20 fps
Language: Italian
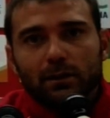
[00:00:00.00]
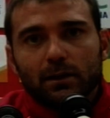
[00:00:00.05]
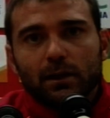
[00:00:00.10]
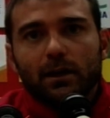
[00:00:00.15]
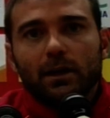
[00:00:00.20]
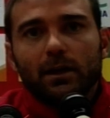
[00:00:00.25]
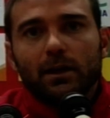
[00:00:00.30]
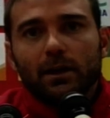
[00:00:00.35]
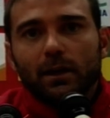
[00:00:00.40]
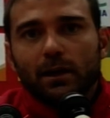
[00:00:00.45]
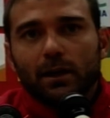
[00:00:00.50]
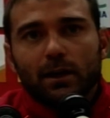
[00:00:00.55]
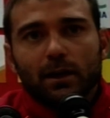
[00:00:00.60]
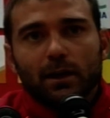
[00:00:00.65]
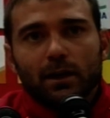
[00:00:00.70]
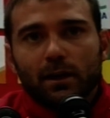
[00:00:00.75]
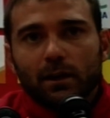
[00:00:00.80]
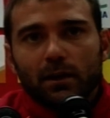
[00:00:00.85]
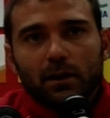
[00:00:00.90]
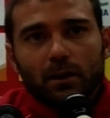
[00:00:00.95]
È
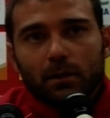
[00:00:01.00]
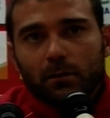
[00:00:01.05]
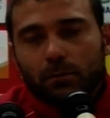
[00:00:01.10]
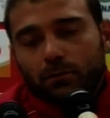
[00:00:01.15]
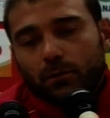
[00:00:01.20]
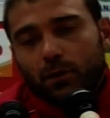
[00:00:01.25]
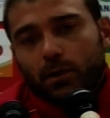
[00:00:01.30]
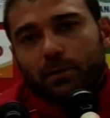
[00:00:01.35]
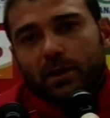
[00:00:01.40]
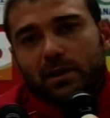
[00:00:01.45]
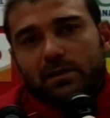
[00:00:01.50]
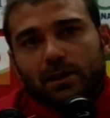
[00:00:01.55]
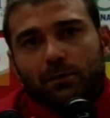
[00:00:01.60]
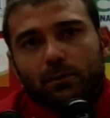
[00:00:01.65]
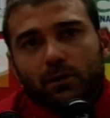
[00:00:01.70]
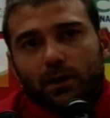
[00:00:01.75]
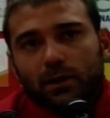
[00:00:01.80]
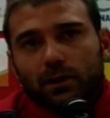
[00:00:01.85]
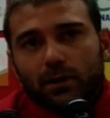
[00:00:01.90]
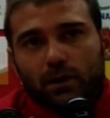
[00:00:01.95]
eh, poi
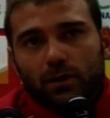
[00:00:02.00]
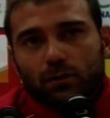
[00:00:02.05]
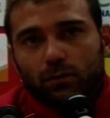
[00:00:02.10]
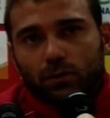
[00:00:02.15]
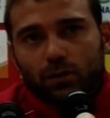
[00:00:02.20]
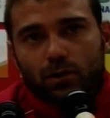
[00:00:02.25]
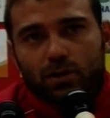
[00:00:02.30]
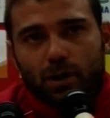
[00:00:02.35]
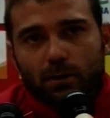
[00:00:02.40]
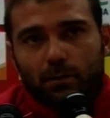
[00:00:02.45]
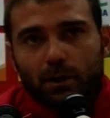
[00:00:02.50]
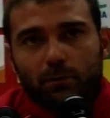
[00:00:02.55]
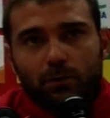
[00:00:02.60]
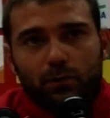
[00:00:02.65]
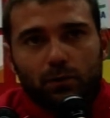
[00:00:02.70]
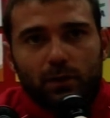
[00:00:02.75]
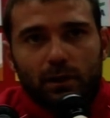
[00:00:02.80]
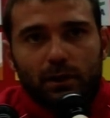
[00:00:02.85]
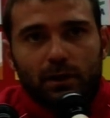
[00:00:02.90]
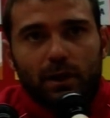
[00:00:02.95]
pensiamo che il 31 dicembre
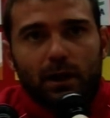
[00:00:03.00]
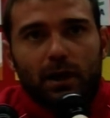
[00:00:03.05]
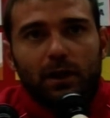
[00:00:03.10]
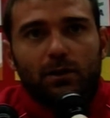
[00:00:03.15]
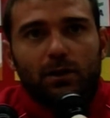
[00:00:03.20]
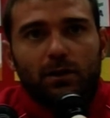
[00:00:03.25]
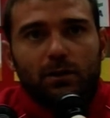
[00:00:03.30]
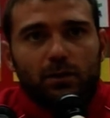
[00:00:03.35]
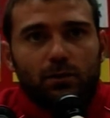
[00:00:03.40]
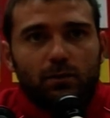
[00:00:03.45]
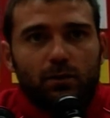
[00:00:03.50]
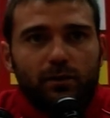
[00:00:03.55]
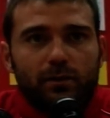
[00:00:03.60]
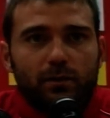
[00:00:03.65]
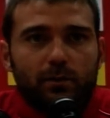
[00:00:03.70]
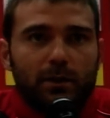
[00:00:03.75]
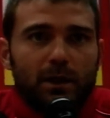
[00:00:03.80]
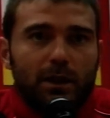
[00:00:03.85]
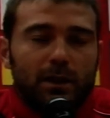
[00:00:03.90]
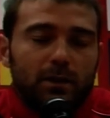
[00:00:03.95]
appunto entreranno altri due
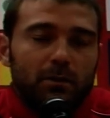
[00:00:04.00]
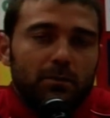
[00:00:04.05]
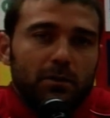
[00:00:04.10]
stipendi,